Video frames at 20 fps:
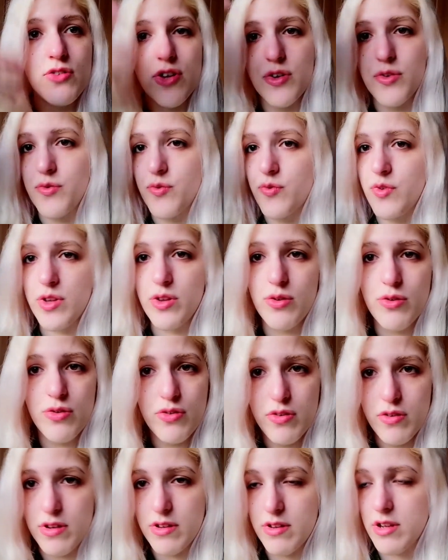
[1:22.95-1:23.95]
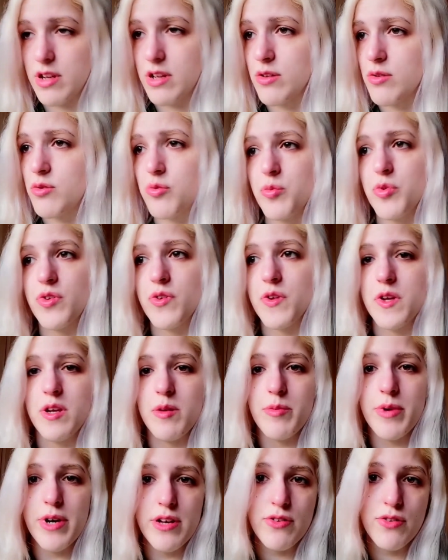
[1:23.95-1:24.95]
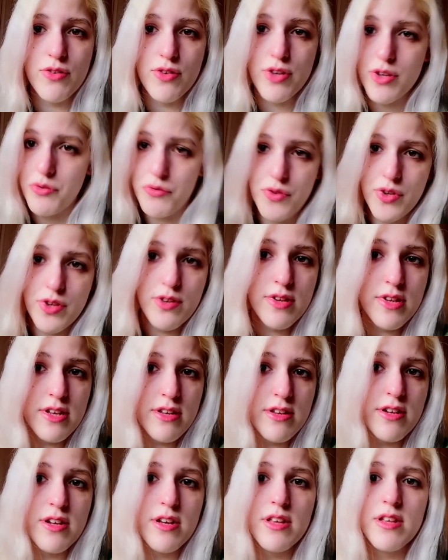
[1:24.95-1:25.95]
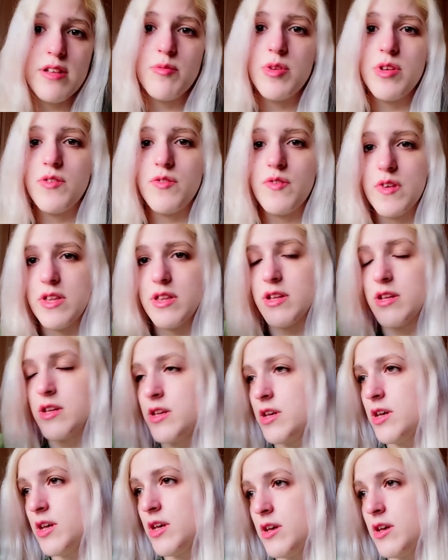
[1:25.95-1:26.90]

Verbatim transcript: eu tenho vídeos acerca dos meus animais, eu tenho vídeos acerca da minha vida,